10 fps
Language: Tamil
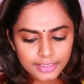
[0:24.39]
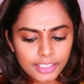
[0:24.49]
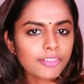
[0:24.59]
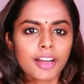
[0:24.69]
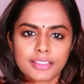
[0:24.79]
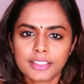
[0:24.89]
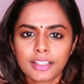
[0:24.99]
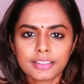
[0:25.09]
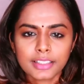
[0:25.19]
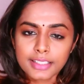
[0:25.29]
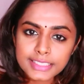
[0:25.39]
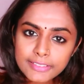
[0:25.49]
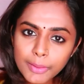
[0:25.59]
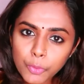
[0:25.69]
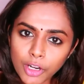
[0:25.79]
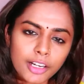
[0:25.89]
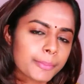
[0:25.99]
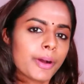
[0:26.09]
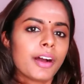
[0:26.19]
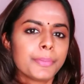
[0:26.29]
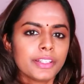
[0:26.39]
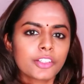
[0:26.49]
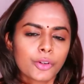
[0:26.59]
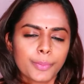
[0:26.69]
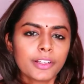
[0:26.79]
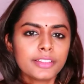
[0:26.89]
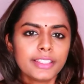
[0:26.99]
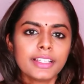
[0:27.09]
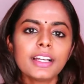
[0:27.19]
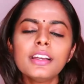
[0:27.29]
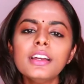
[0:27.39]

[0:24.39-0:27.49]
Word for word: திருவாசகத்தில் சிவபுராணம் அப்படின்ற ஒரு பகுதியில்